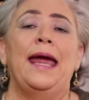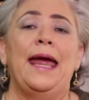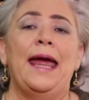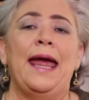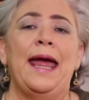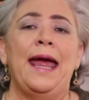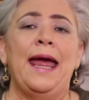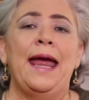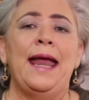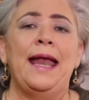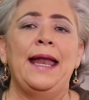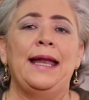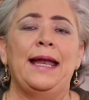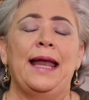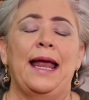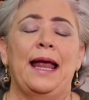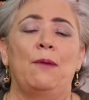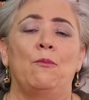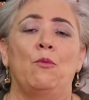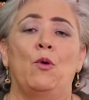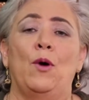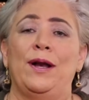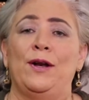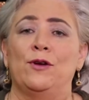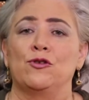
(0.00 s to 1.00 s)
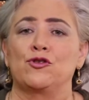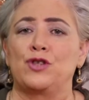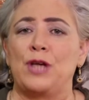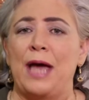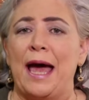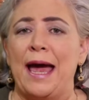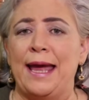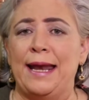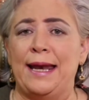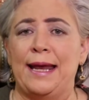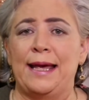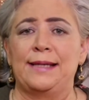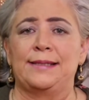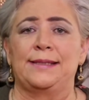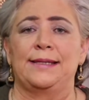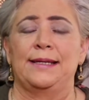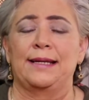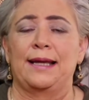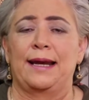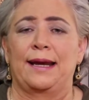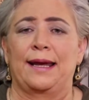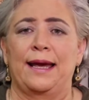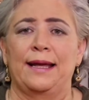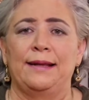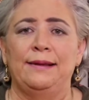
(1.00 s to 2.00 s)
en Buenos Aires,
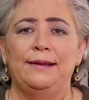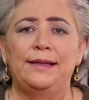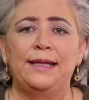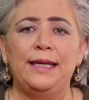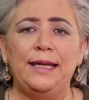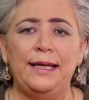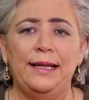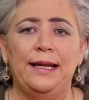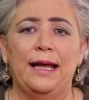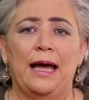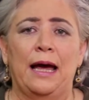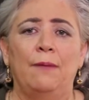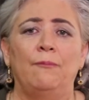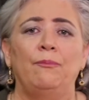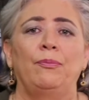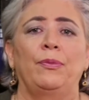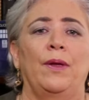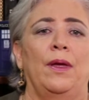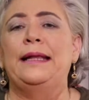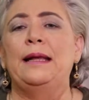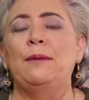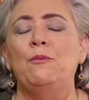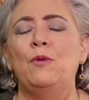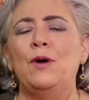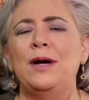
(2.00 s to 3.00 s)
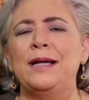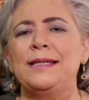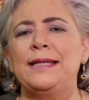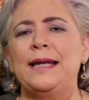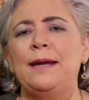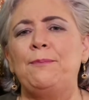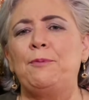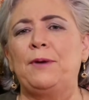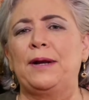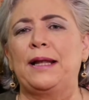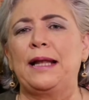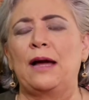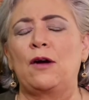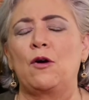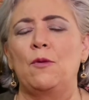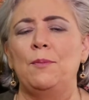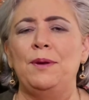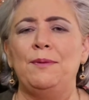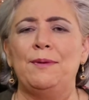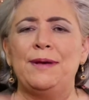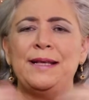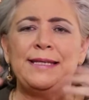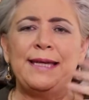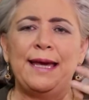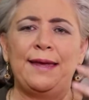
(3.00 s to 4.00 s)
en Argentina, y te muestra pues la
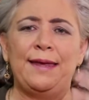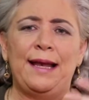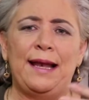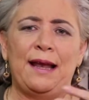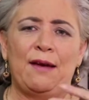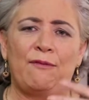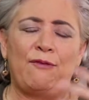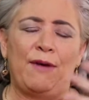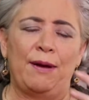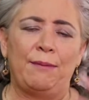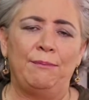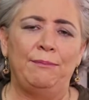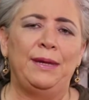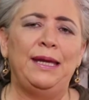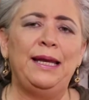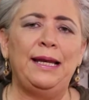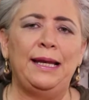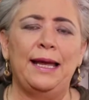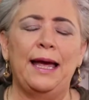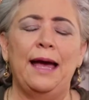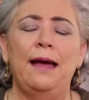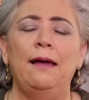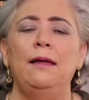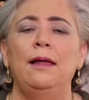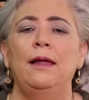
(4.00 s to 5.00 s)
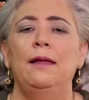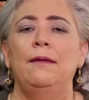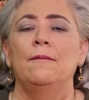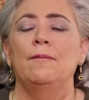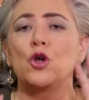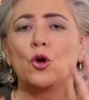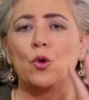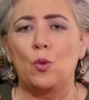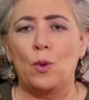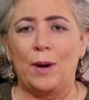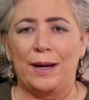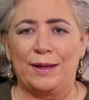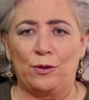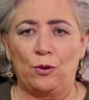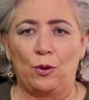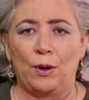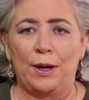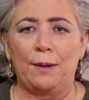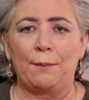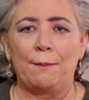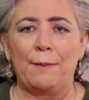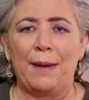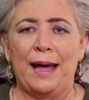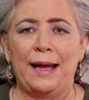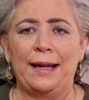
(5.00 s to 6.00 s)
convivencia de la familia. Son cuatro
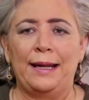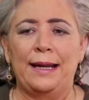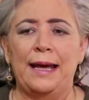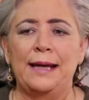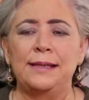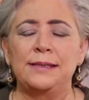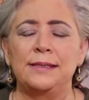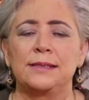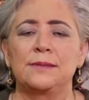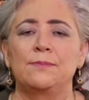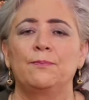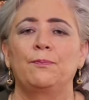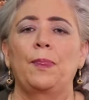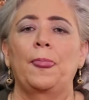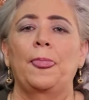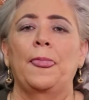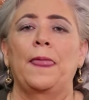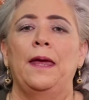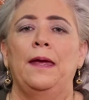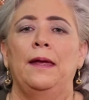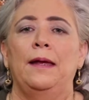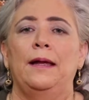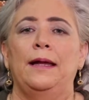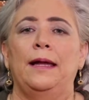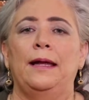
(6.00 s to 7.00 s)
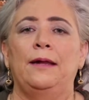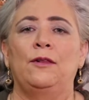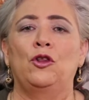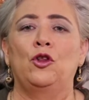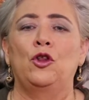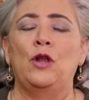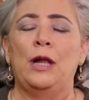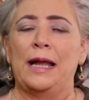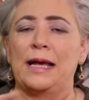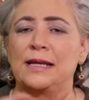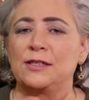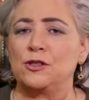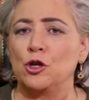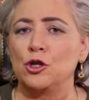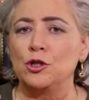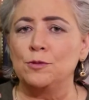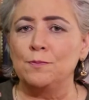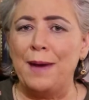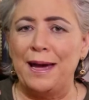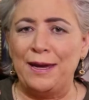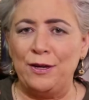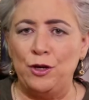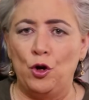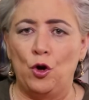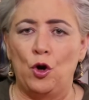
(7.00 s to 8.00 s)
hermanas, las dos
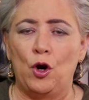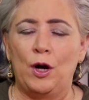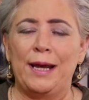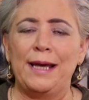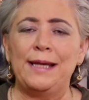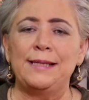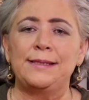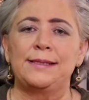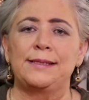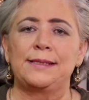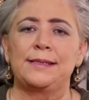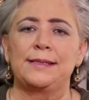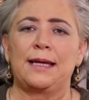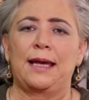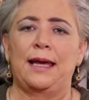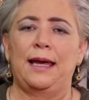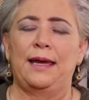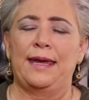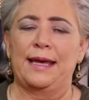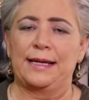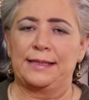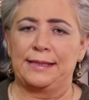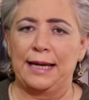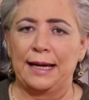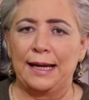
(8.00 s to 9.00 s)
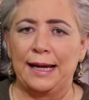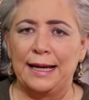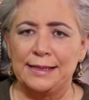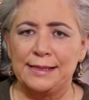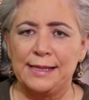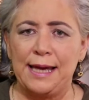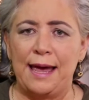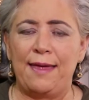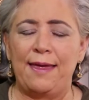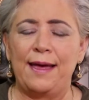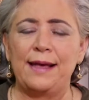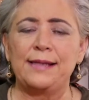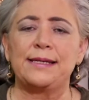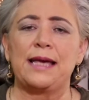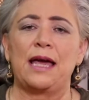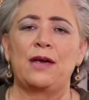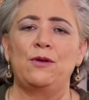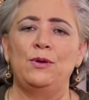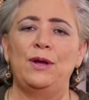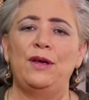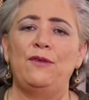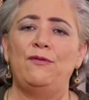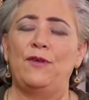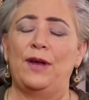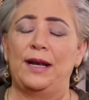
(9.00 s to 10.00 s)
mayores ya están casadas,
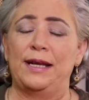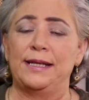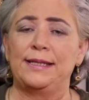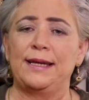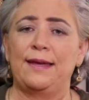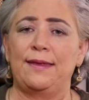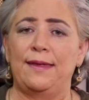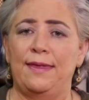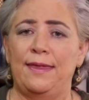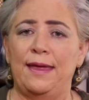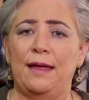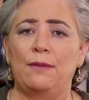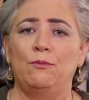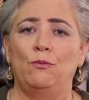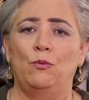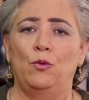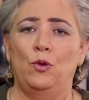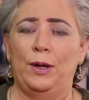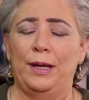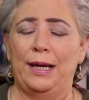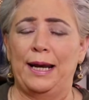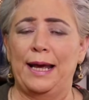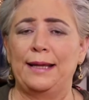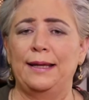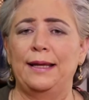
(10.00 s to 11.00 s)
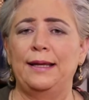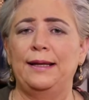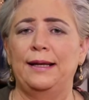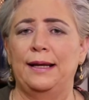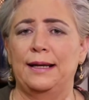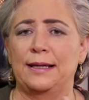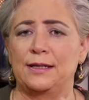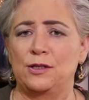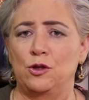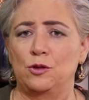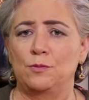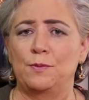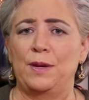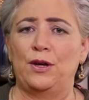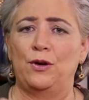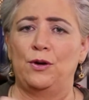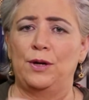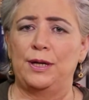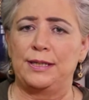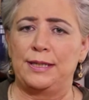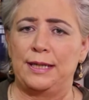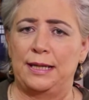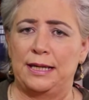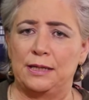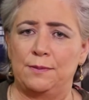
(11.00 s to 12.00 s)
hay una diferencia de edad muy grande entre las dos
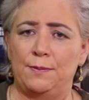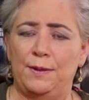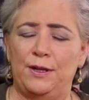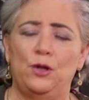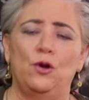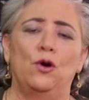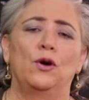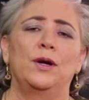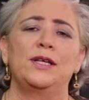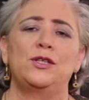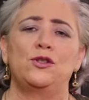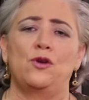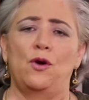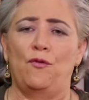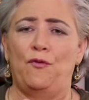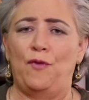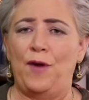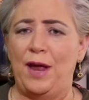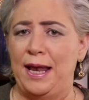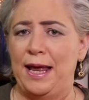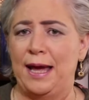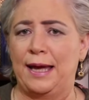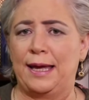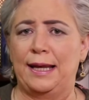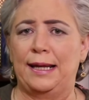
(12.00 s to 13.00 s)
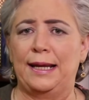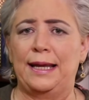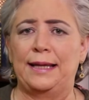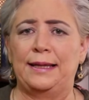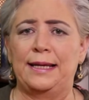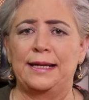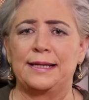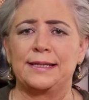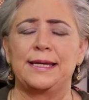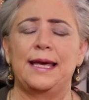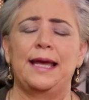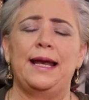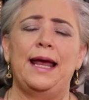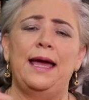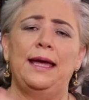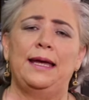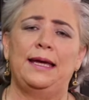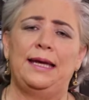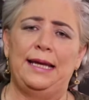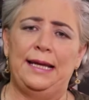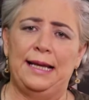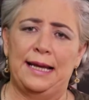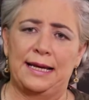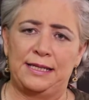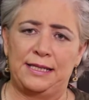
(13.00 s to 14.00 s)
mayores y las menores, Ofelia que es la tercera
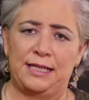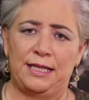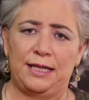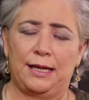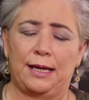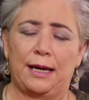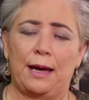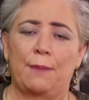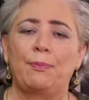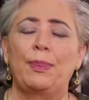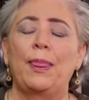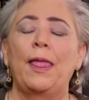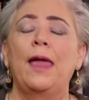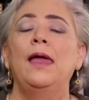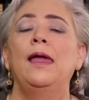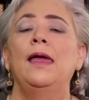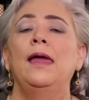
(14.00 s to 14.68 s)
y la chica.